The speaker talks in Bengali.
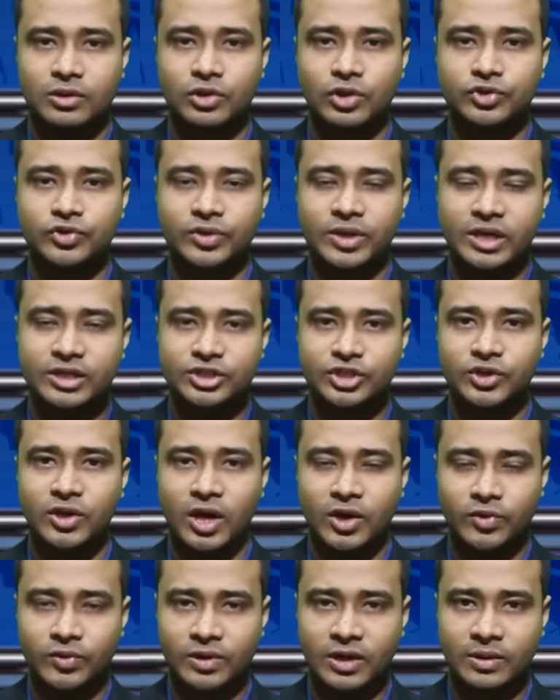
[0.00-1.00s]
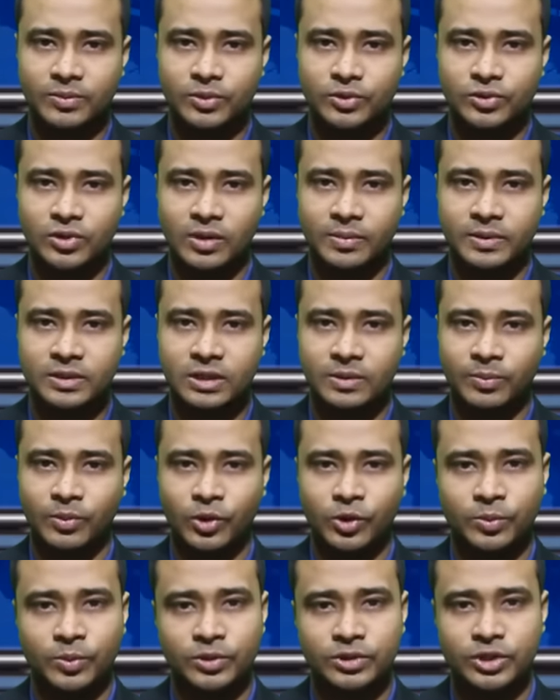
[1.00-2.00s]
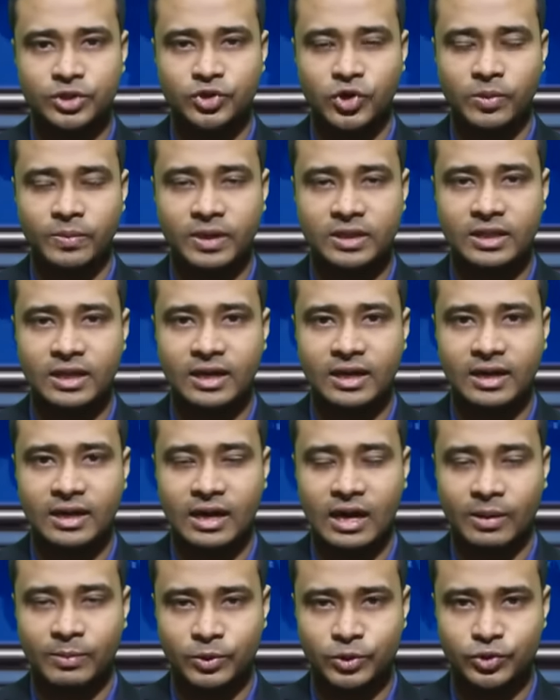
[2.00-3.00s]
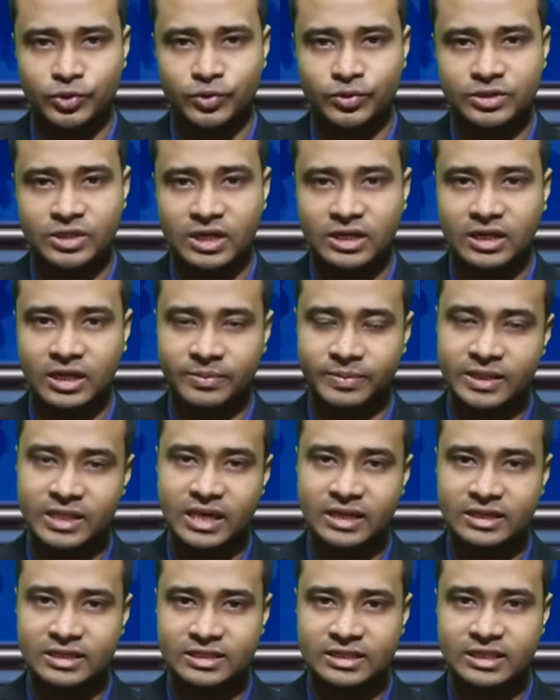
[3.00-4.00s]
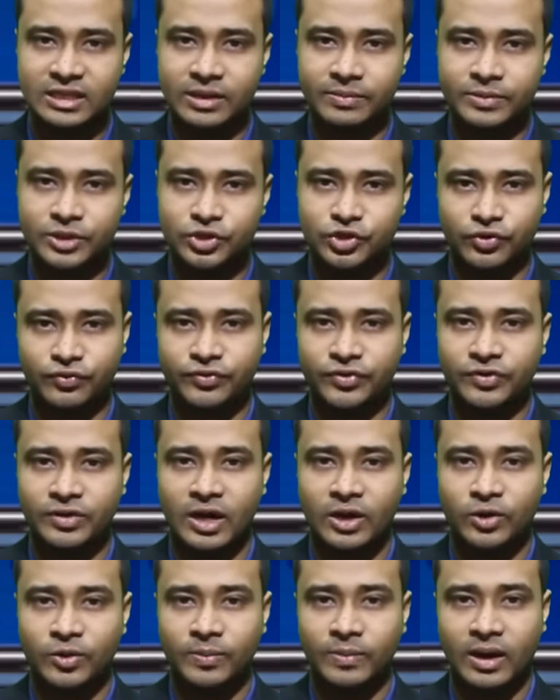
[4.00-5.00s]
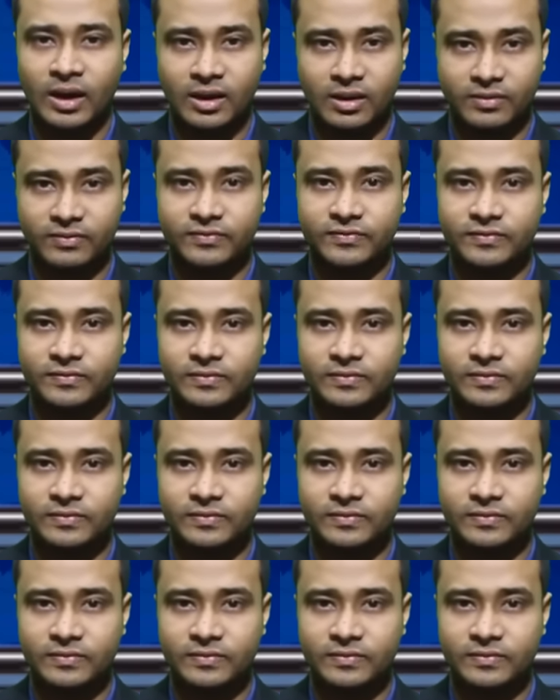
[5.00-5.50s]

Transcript: দর্শক এই ছিল এখনকার মতো আমাদের পরবর্তী সংবাদ দেখার আমন্ত্রণ জানিয়ে বিদায় নিচ্ছি আমি শফিউল আলম আরাফ